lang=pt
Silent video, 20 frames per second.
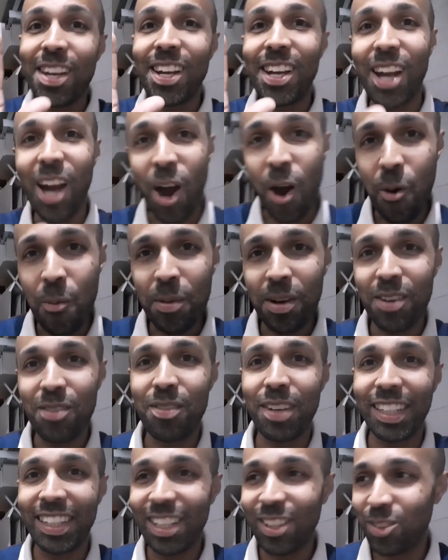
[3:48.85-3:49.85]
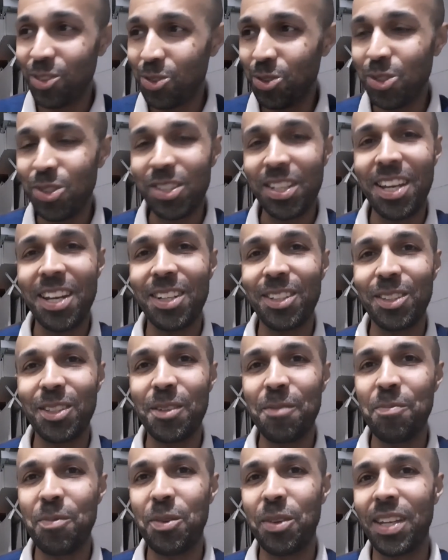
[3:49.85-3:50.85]
Calma, vai dar tudo certo,
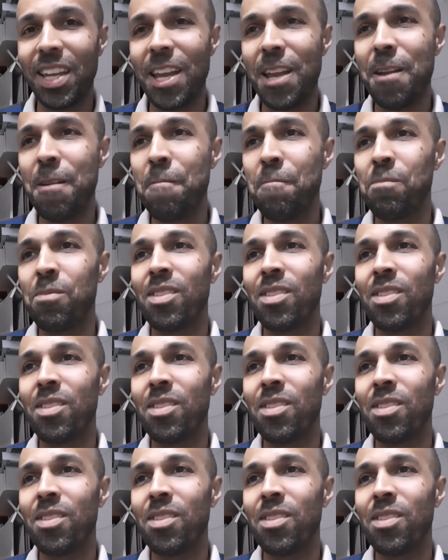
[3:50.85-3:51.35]
ok?